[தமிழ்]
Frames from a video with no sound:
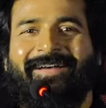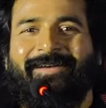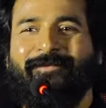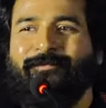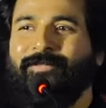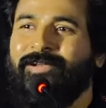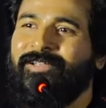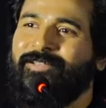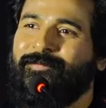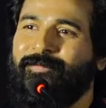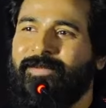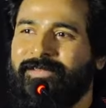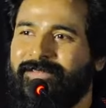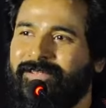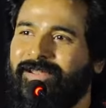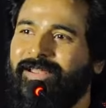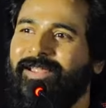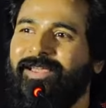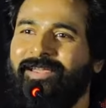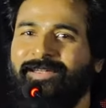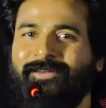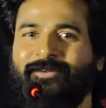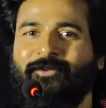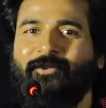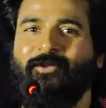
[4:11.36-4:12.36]
பட்
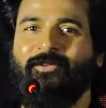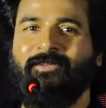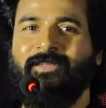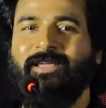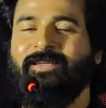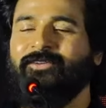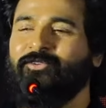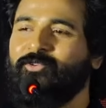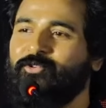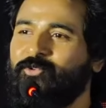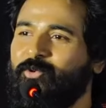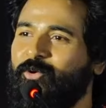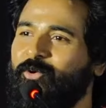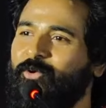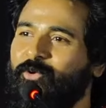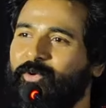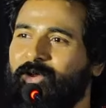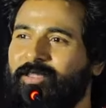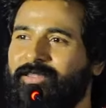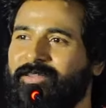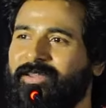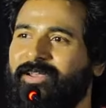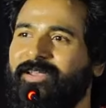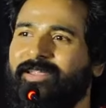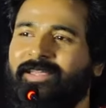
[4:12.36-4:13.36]
ஸ்பெஷலாக இன்னொரு தேங்க்ஸும் சொல்லணும்
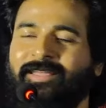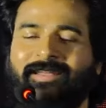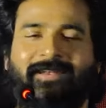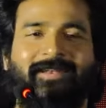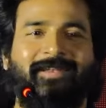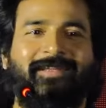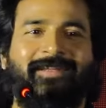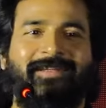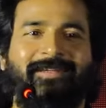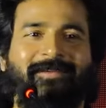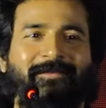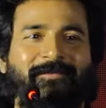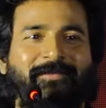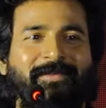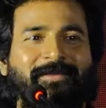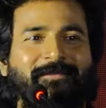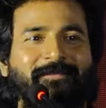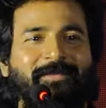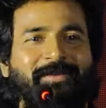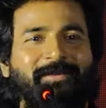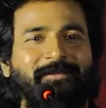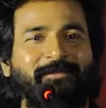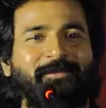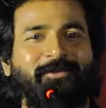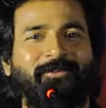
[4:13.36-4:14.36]
அது நான் நேரில் மீட்
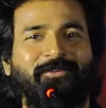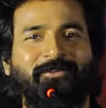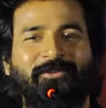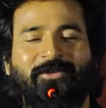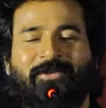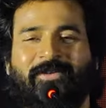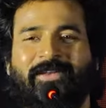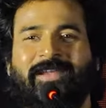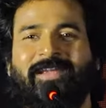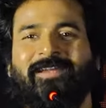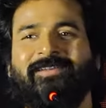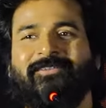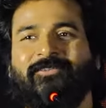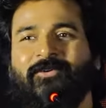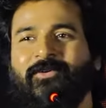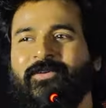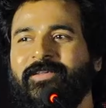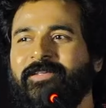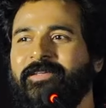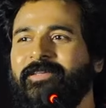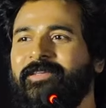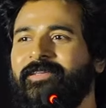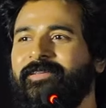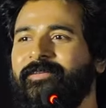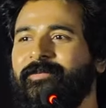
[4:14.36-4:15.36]
பண்ணும்போது சொல்கிறேன் அண்ட்
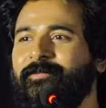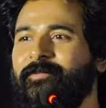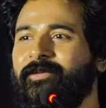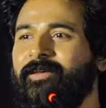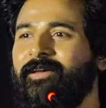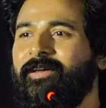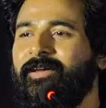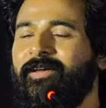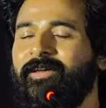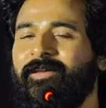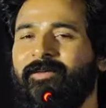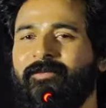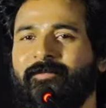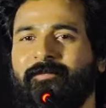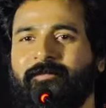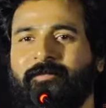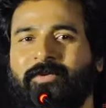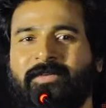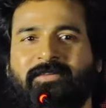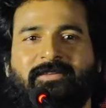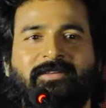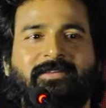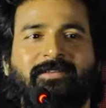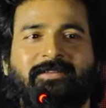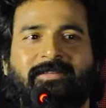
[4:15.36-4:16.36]
சோனி
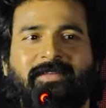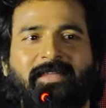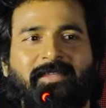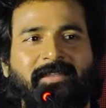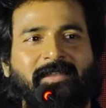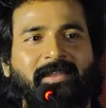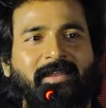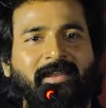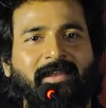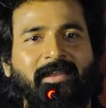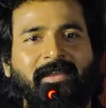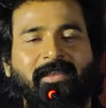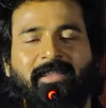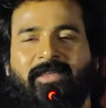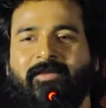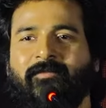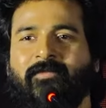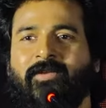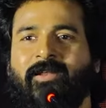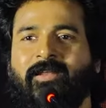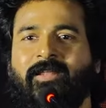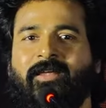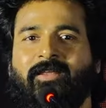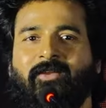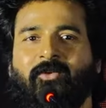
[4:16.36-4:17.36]
பிக்சர்ஸ் அதில் இருக்க டீம்
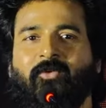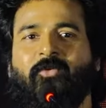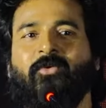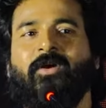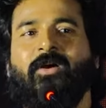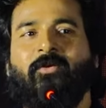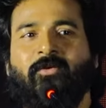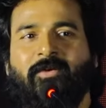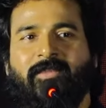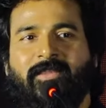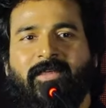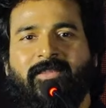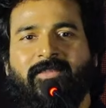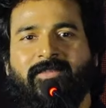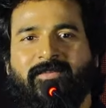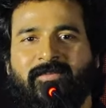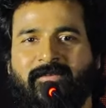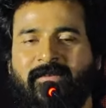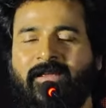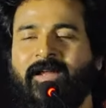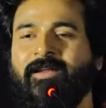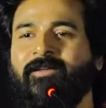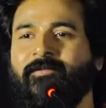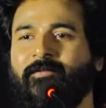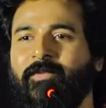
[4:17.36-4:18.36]
எல்லாருக்கும் அவங்க தான் அதை
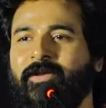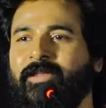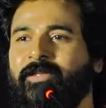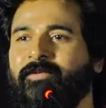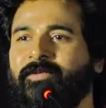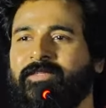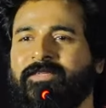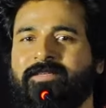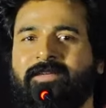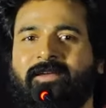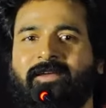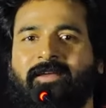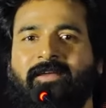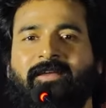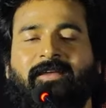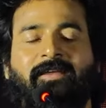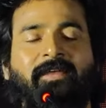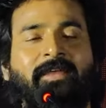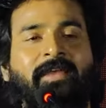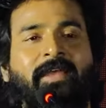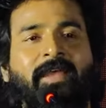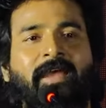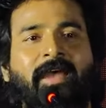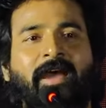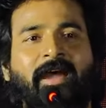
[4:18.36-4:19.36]
ஸ்டார்ட் பண்ணி வச்சாங்க
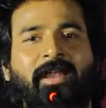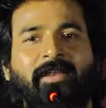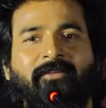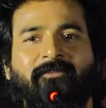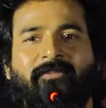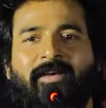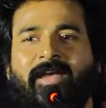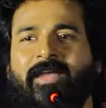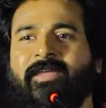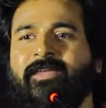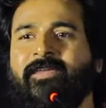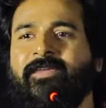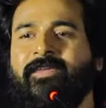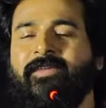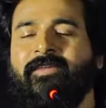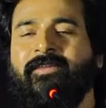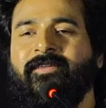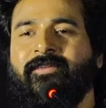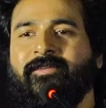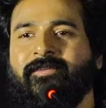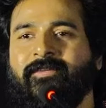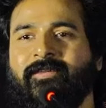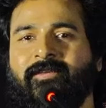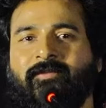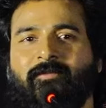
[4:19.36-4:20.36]
அண்ட் வேக்கி
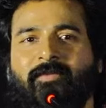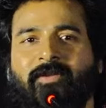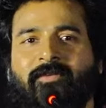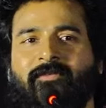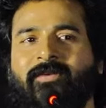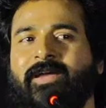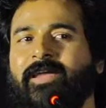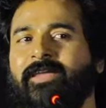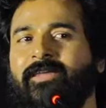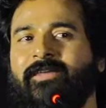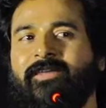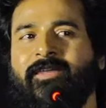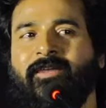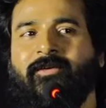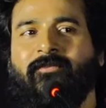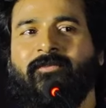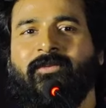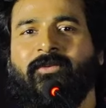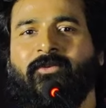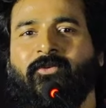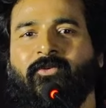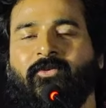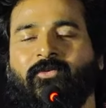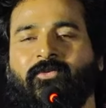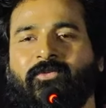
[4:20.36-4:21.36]
நண்பர் வேக்கி
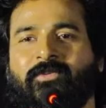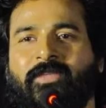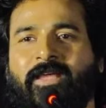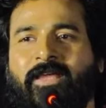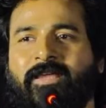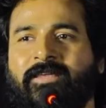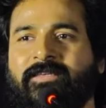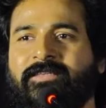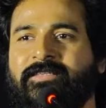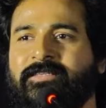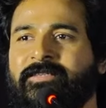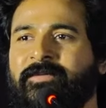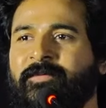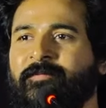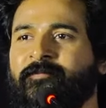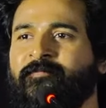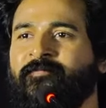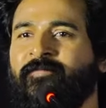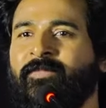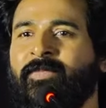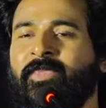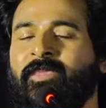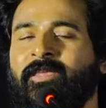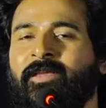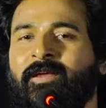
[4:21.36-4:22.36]
அவருக்கும் தேங்க்ஸ்
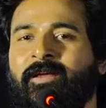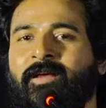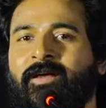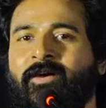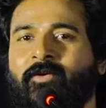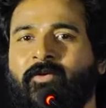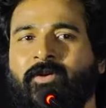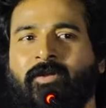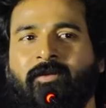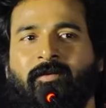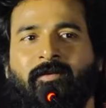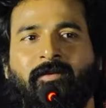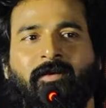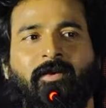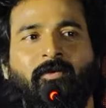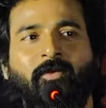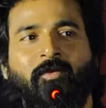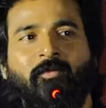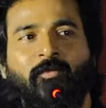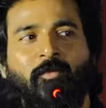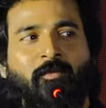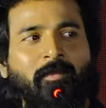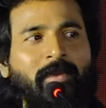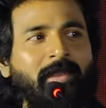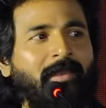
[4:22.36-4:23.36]
அவர் அவர்
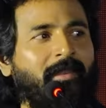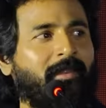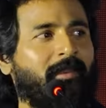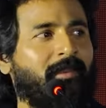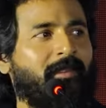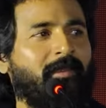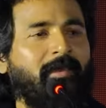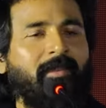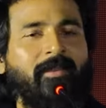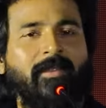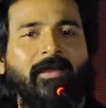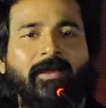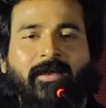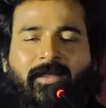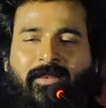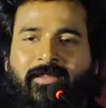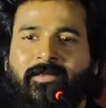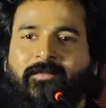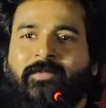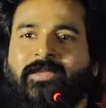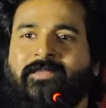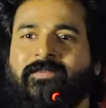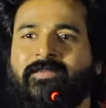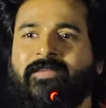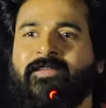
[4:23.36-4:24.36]
மும்பையில் இருக்கார்
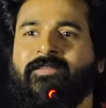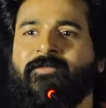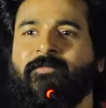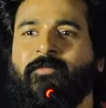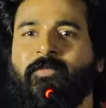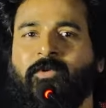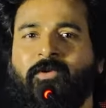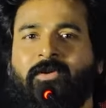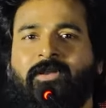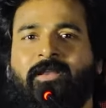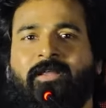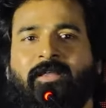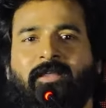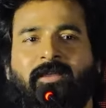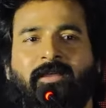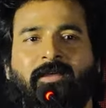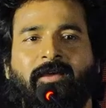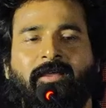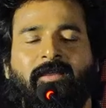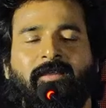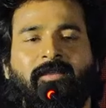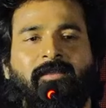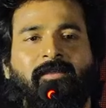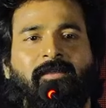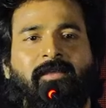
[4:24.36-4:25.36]
அங்கேருந்து மெசேஜ் போட்டே
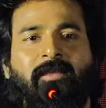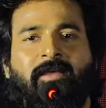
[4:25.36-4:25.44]
இருக்கார்